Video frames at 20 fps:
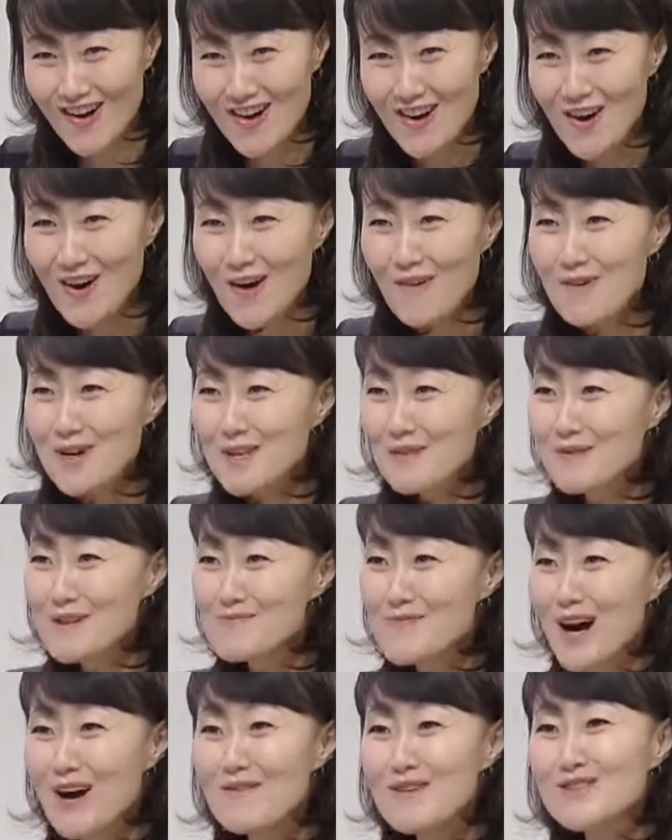네. 어머님들
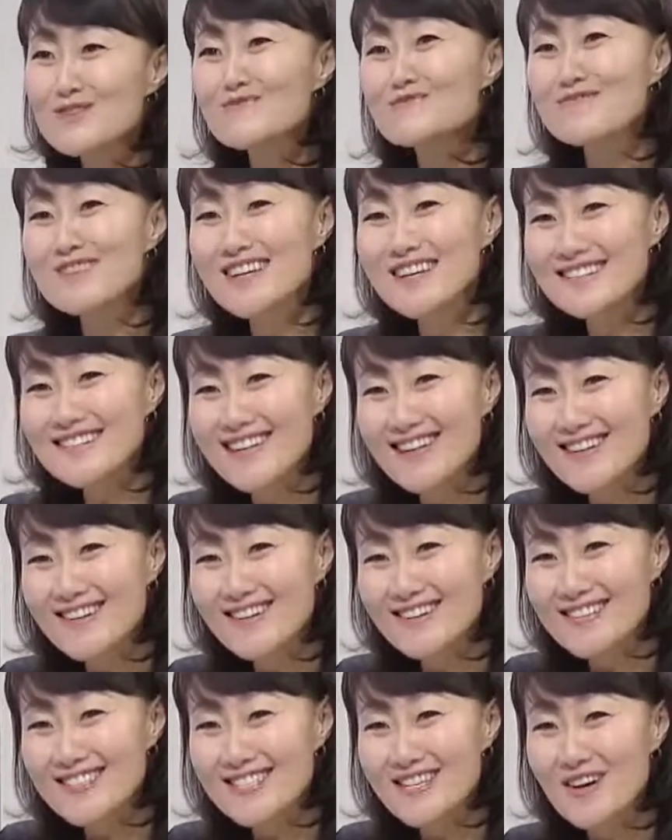마음에
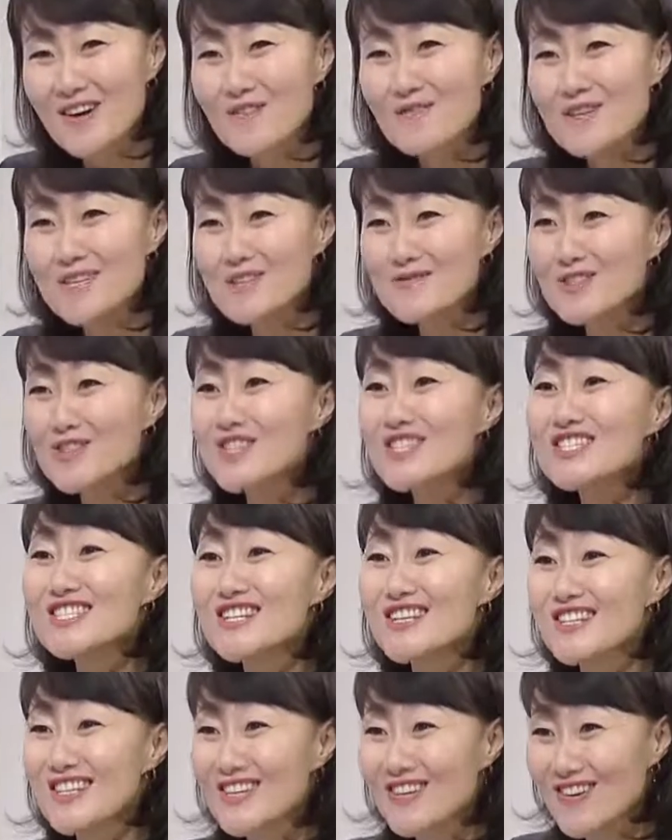준비하세요. 이제 어머님은
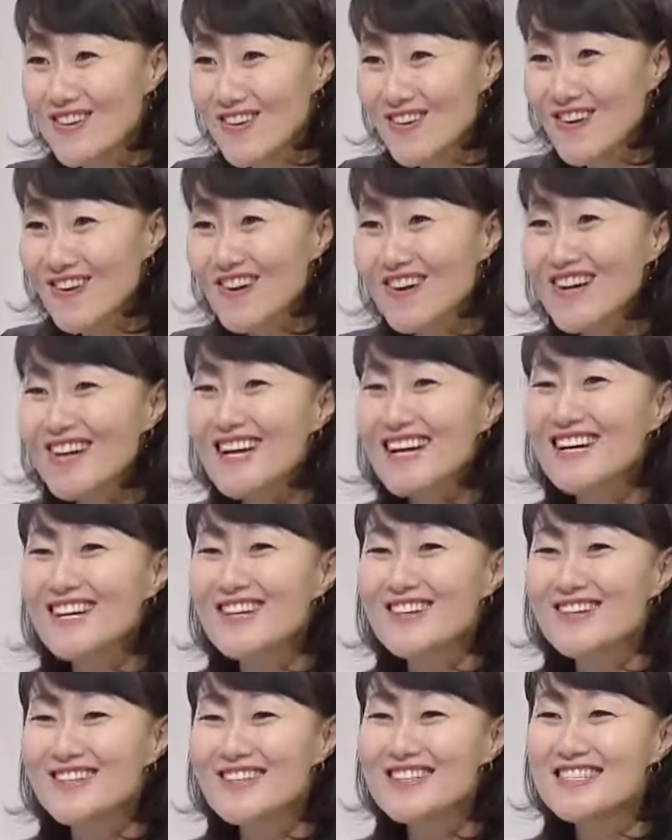뒷전이고
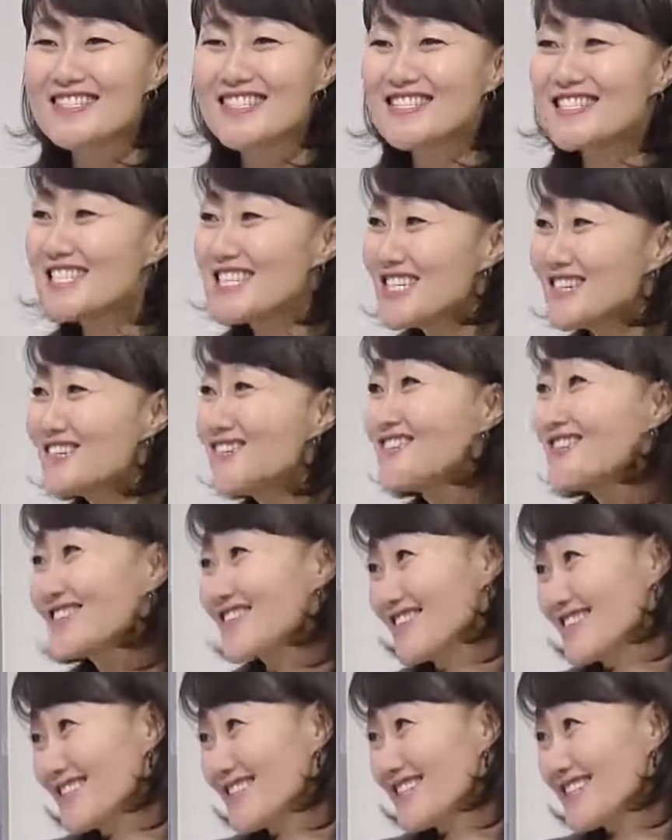그리고 이제
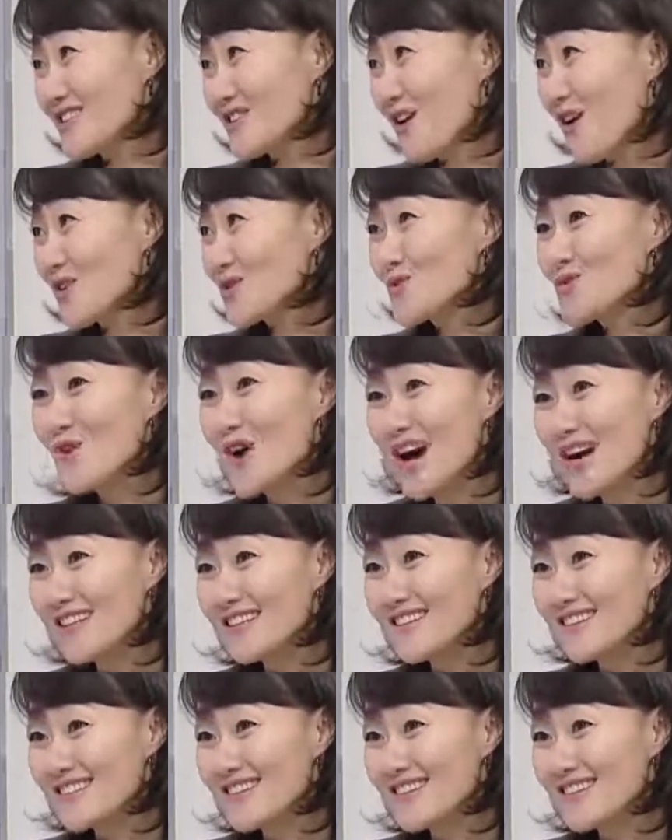친구를 이제 더 좋아하는